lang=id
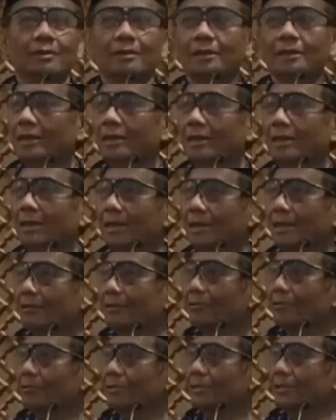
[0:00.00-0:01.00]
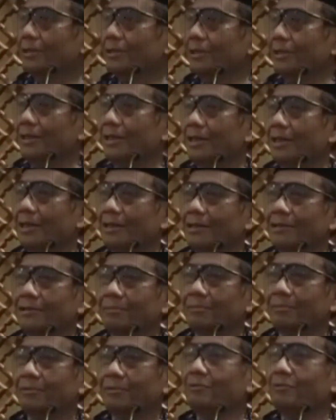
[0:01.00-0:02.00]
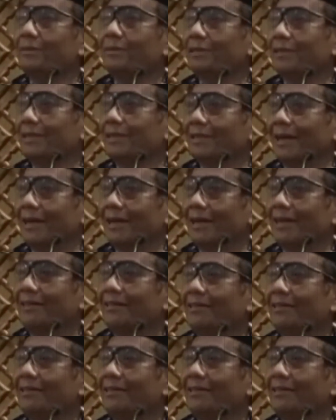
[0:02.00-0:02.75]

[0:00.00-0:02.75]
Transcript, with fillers: Ini kalau kursinya hanya 10 bertentangan